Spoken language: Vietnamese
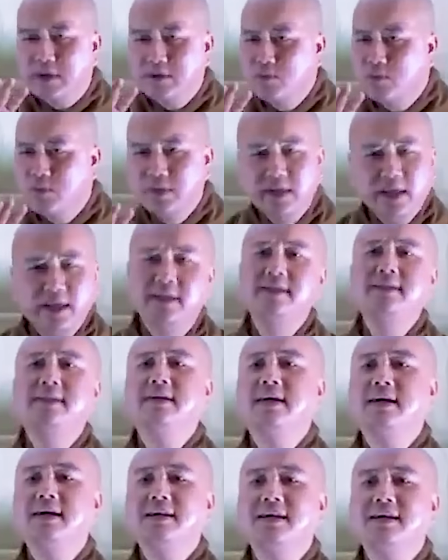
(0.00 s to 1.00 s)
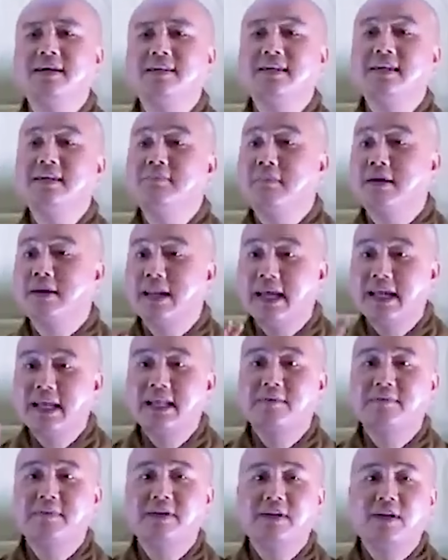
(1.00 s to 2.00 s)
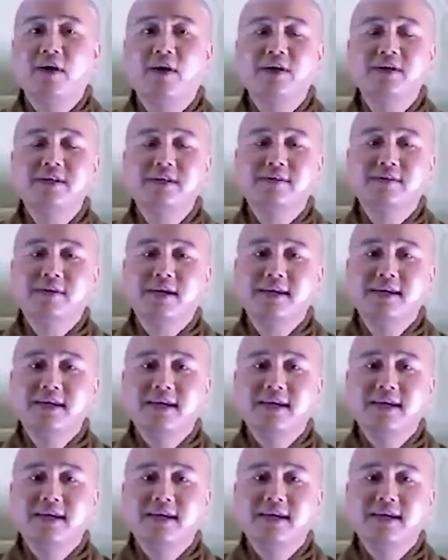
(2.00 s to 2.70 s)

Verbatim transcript: cái quy định gì hết á, nhưng mà đây là mình nói theo